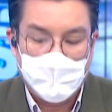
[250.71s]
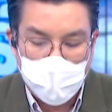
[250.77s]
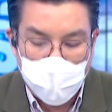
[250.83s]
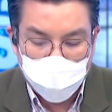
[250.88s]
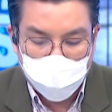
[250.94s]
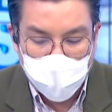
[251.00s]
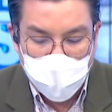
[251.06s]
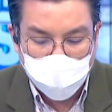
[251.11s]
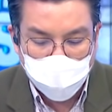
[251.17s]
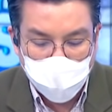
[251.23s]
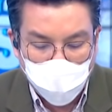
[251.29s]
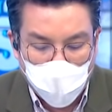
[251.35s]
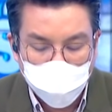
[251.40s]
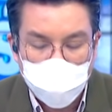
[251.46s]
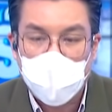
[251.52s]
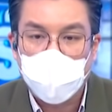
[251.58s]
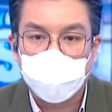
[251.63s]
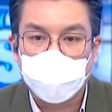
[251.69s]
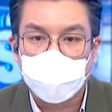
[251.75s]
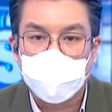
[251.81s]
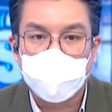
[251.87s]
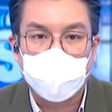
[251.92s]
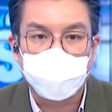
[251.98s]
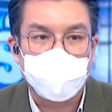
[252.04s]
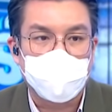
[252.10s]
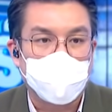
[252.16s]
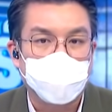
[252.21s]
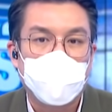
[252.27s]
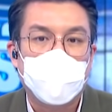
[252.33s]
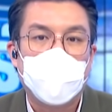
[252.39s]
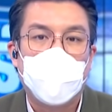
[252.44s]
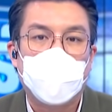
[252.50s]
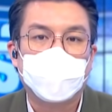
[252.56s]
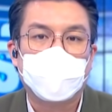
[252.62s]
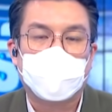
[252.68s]
แล้วก็อย่างที่ผมได้เคยนำเสนอไป
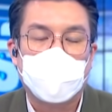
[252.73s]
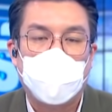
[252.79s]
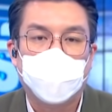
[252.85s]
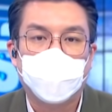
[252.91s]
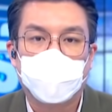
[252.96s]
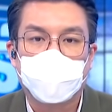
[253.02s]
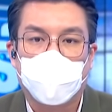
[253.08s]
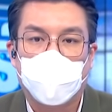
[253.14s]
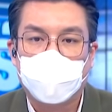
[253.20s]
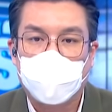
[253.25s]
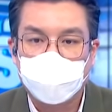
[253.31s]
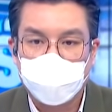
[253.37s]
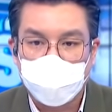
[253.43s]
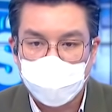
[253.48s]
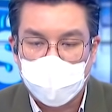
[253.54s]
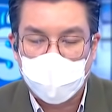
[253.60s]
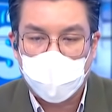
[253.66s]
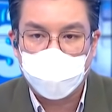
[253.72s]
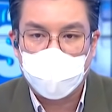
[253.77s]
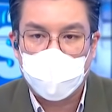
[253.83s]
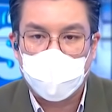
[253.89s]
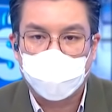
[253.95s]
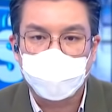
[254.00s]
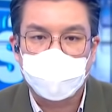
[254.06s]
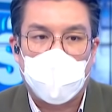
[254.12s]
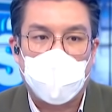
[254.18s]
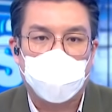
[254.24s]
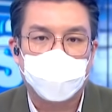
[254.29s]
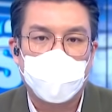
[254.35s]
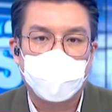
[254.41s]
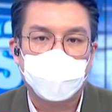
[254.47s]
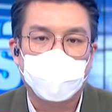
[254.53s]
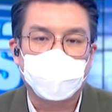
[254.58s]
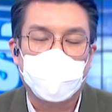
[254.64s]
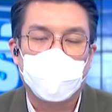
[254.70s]
แล้วนะครับ ว่าตอนนี้จริงๆแล้วมีคำสั่ง
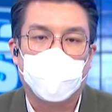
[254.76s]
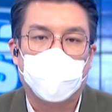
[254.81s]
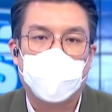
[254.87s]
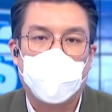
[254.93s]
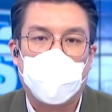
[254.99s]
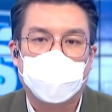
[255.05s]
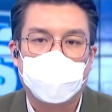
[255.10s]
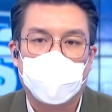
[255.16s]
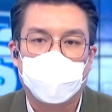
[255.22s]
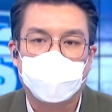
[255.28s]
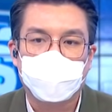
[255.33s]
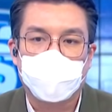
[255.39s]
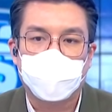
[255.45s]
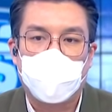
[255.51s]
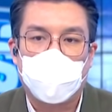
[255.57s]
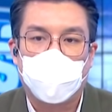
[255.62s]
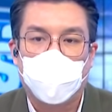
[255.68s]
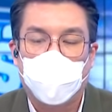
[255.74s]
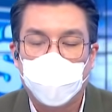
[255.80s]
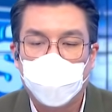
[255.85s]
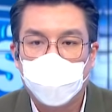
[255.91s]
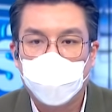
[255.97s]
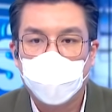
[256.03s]
เป็นมติของมหาเถรสมาคม